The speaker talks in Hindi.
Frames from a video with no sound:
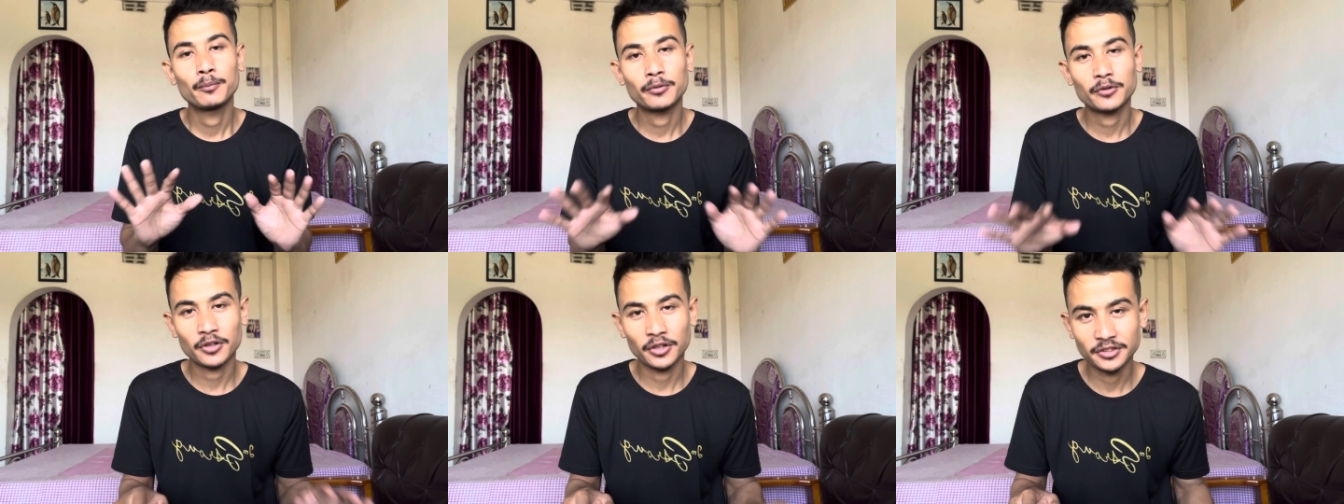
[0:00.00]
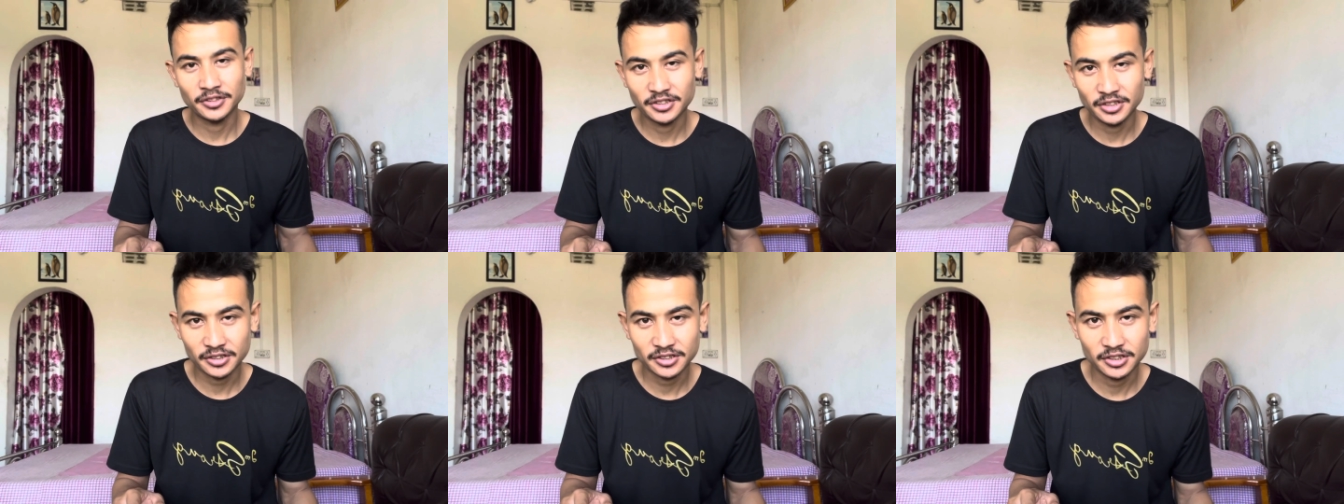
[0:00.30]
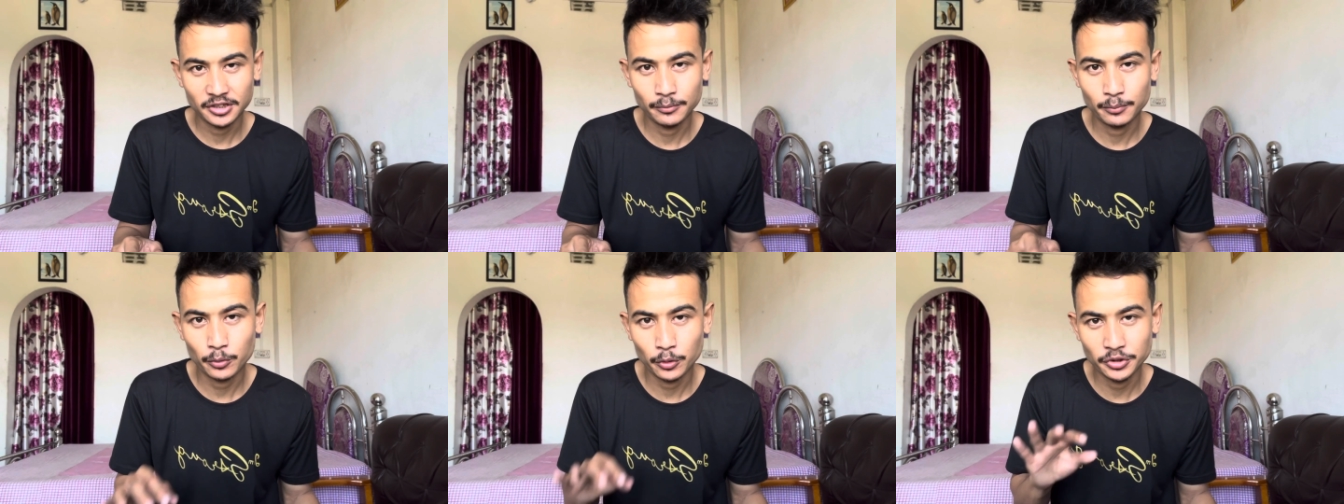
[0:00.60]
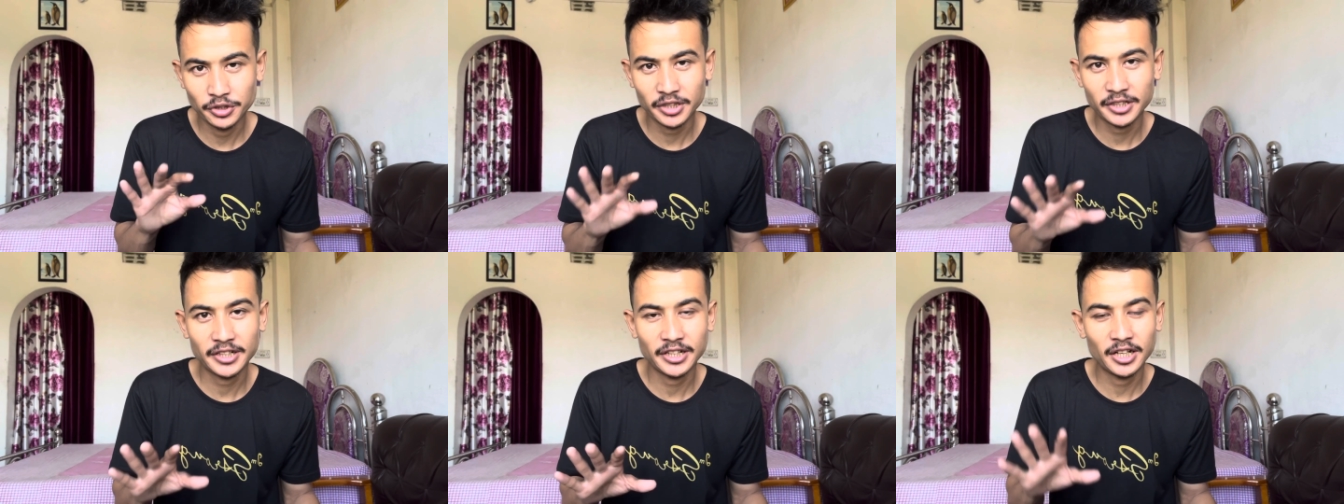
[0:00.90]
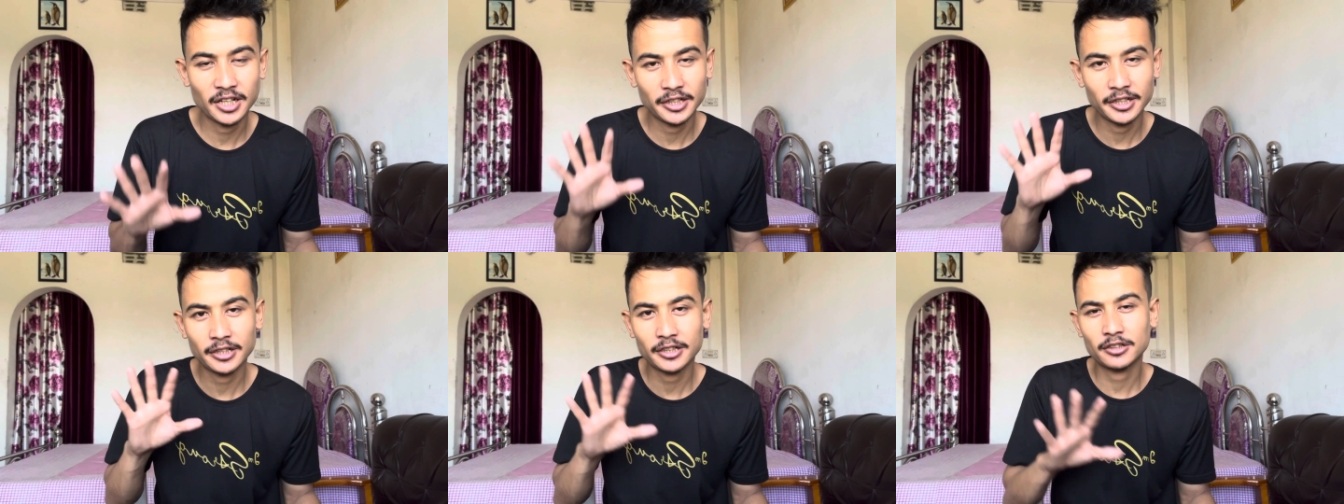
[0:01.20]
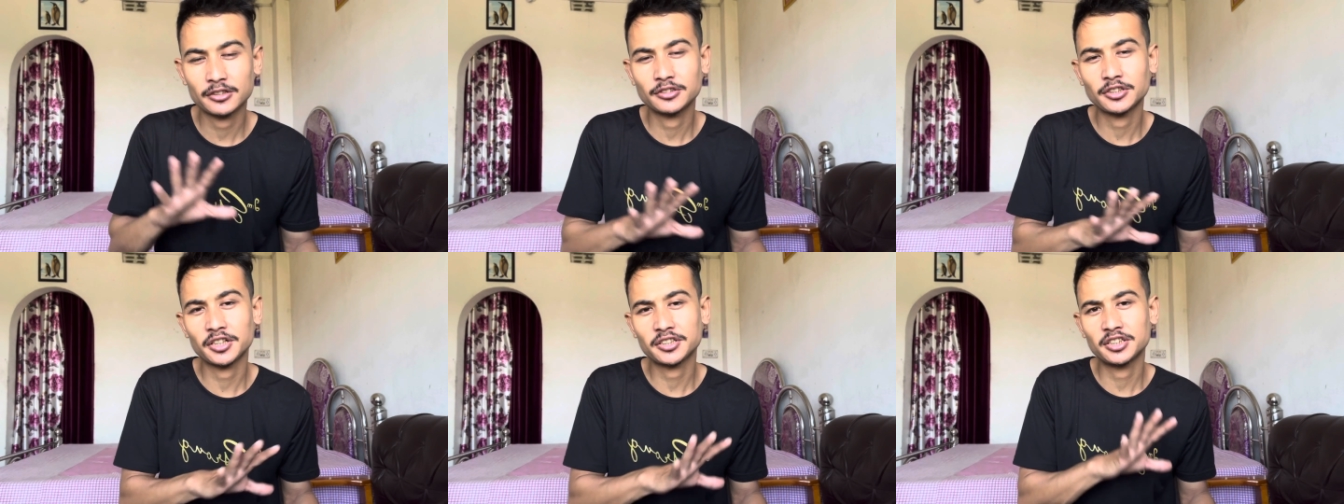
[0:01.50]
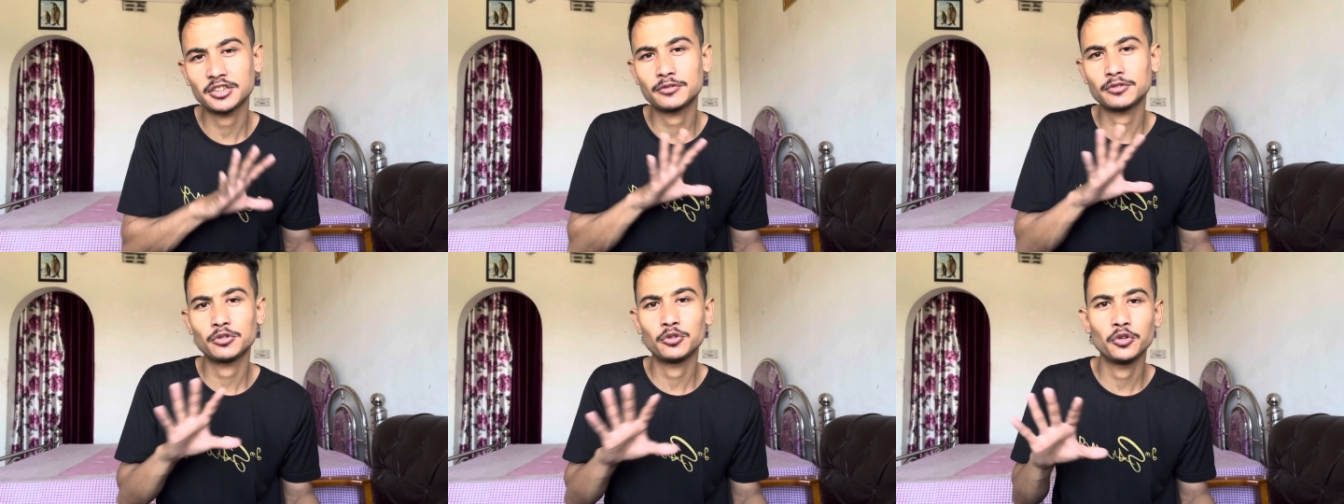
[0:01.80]
कंस्ट्रक्शन प्रोजेक्ट है अगर एक
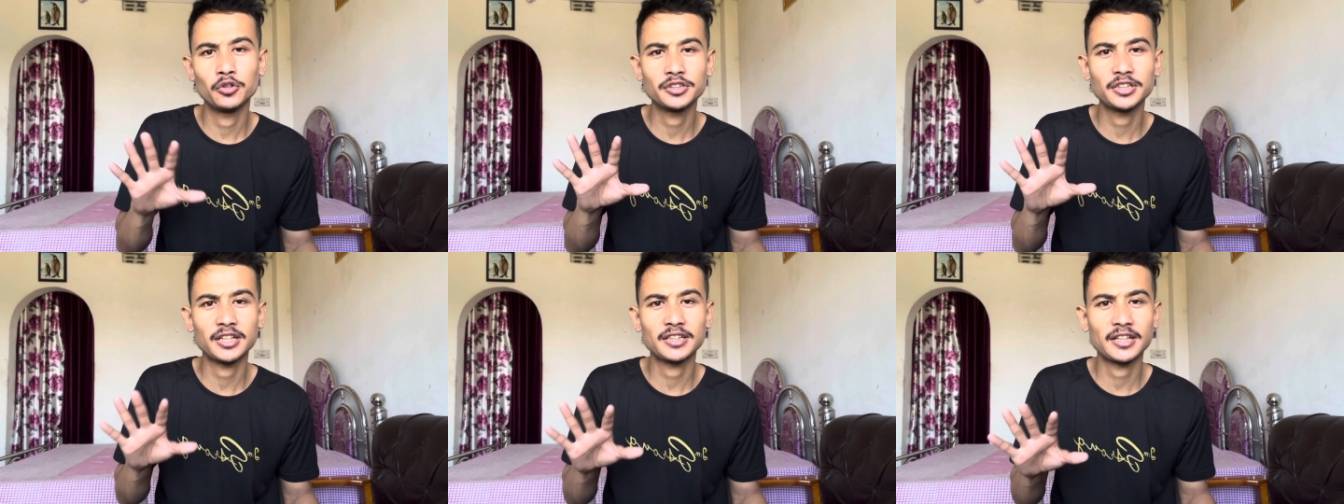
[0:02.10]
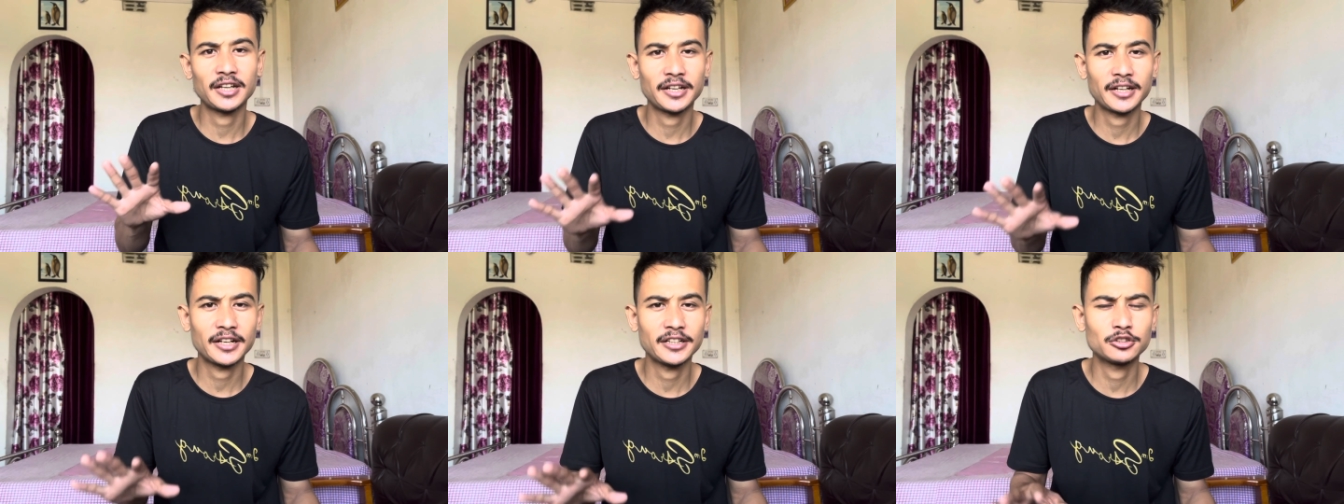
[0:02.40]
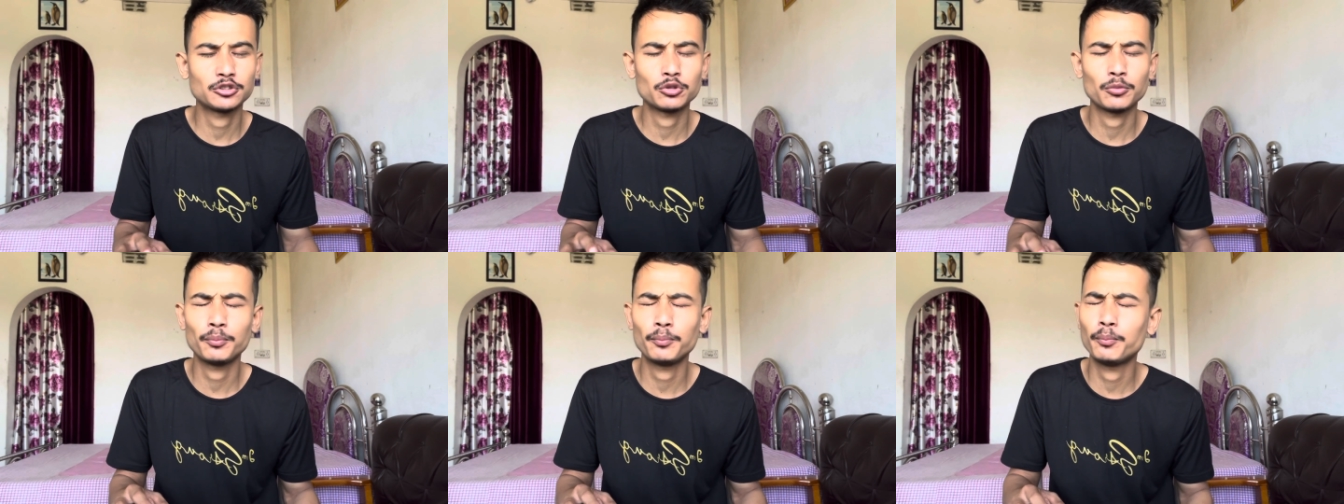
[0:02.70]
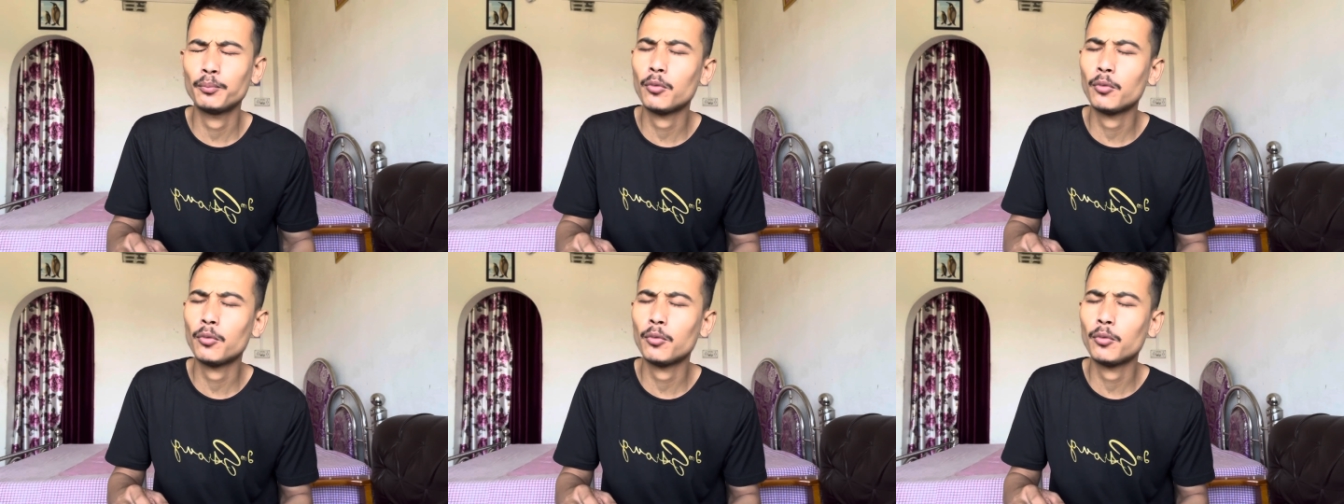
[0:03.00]
सक्सेस हो जाता है गाइस तो